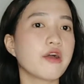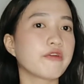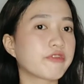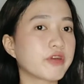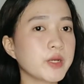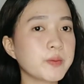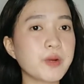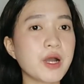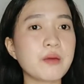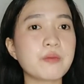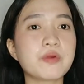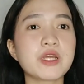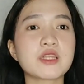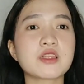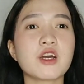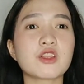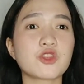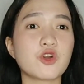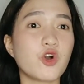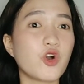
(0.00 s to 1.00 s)
fur
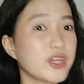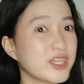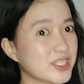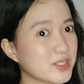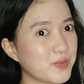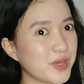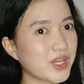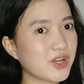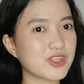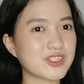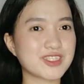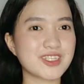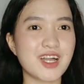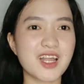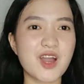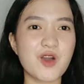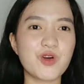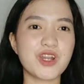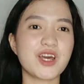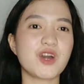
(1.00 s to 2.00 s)
fabric na to is because
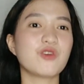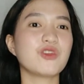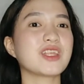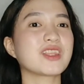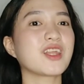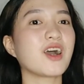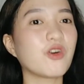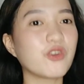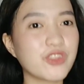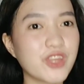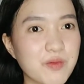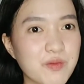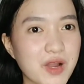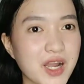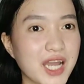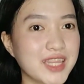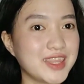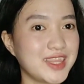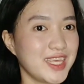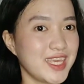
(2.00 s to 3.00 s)
gagawa na ulit ako ng
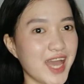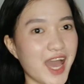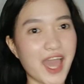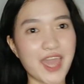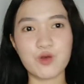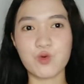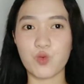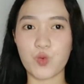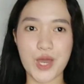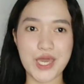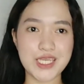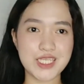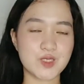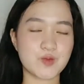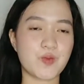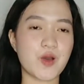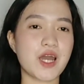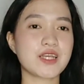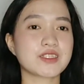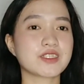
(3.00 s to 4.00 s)
mga
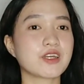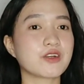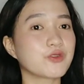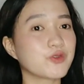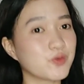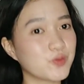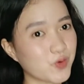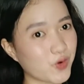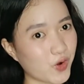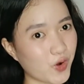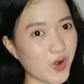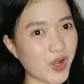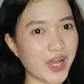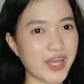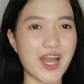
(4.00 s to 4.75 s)
DIYs para sa room ko.